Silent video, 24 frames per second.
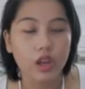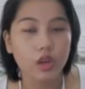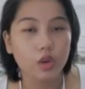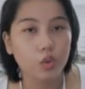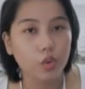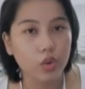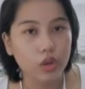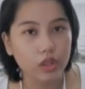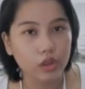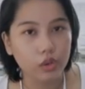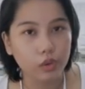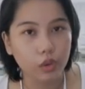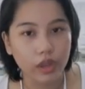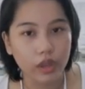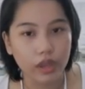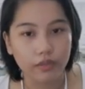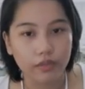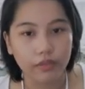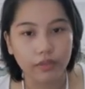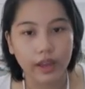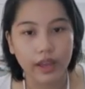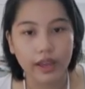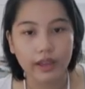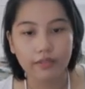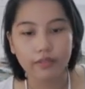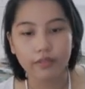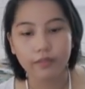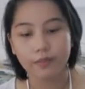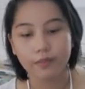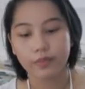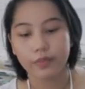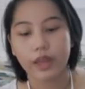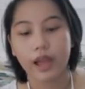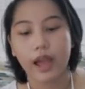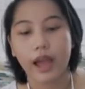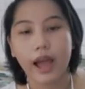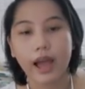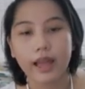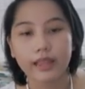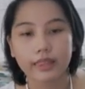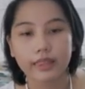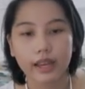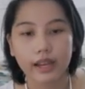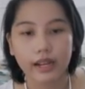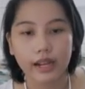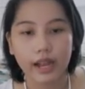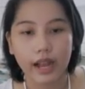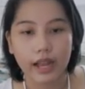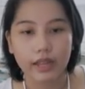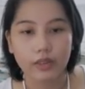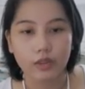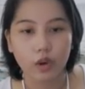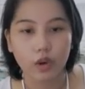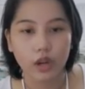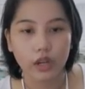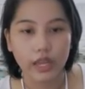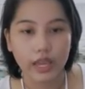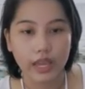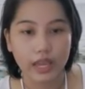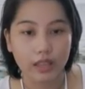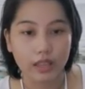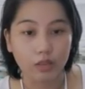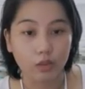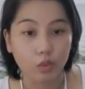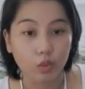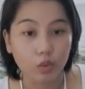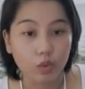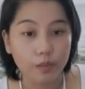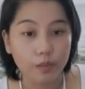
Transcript: Queen to a5, atakado ang A2.